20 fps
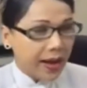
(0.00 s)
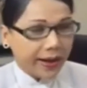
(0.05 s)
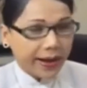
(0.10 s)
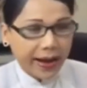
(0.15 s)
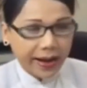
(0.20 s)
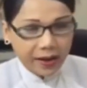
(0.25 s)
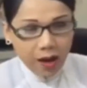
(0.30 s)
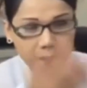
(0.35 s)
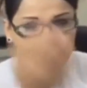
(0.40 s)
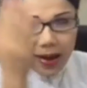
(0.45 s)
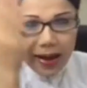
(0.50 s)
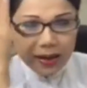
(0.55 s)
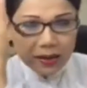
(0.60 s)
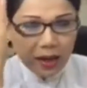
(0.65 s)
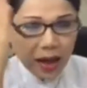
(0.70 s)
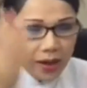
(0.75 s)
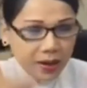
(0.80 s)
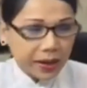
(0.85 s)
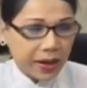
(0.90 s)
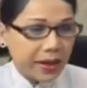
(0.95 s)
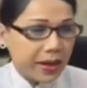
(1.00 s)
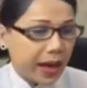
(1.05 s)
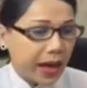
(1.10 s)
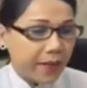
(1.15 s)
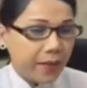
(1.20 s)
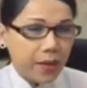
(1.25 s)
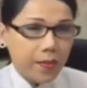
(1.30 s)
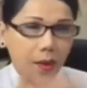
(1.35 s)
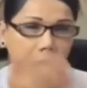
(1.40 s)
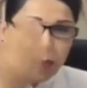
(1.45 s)
ngày hôm nay thế kỷ
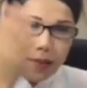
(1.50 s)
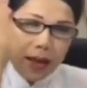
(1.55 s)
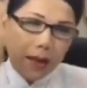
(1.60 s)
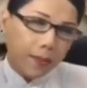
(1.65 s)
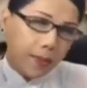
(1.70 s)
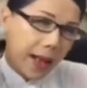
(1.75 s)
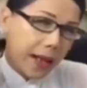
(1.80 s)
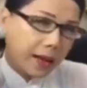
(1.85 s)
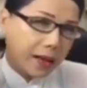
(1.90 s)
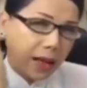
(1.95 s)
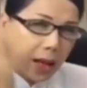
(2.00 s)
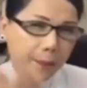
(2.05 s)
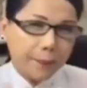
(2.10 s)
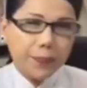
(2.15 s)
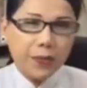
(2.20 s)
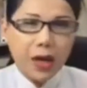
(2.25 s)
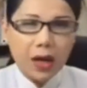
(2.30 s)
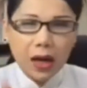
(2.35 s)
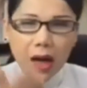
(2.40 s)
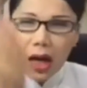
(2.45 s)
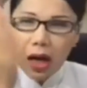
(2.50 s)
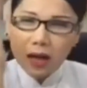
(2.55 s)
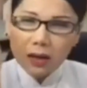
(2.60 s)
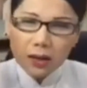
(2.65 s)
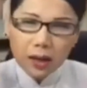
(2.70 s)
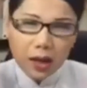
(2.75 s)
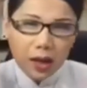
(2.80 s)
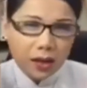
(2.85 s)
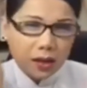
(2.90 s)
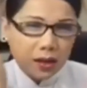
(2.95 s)
21 các bạn cập nhật
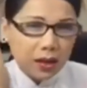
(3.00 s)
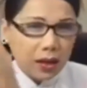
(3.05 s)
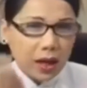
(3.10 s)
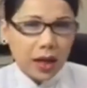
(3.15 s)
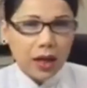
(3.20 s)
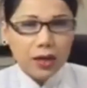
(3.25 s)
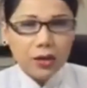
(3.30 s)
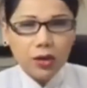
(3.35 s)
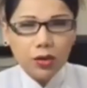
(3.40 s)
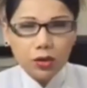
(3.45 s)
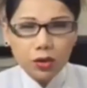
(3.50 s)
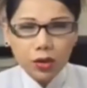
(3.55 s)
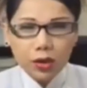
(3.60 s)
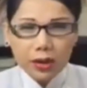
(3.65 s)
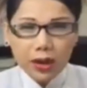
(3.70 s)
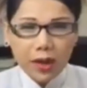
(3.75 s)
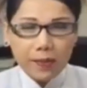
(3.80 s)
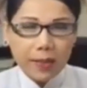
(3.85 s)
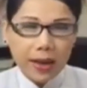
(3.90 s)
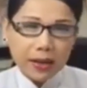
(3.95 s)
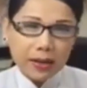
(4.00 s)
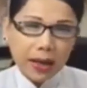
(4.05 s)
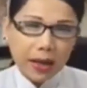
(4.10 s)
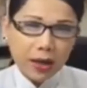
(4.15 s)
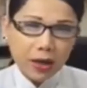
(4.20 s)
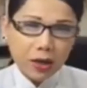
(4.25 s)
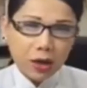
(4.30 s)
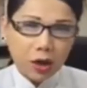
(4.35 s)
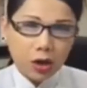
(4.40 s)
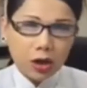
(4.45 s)
ở trên những này là youtube các bạn
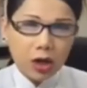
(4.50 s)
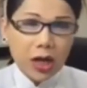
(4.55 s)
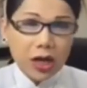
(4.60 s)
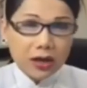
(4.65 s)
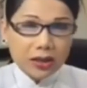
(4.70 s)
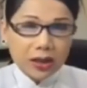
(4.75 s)
thấy rồi